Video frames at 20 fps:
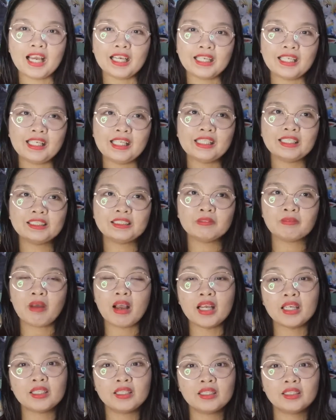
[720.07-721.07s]
lang is
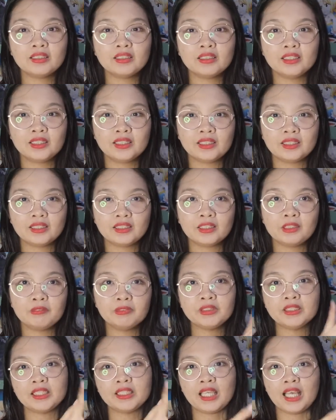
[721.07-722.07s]

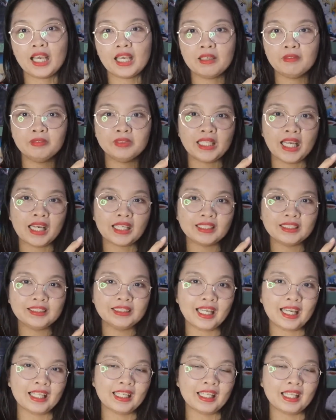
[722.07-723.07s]
mag-subscribe sa aking
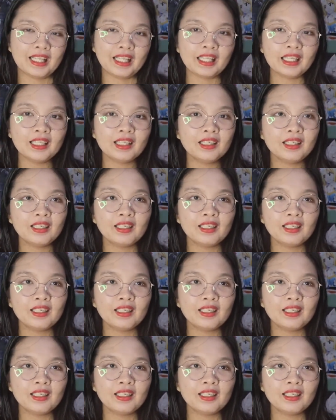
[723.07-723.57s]
channel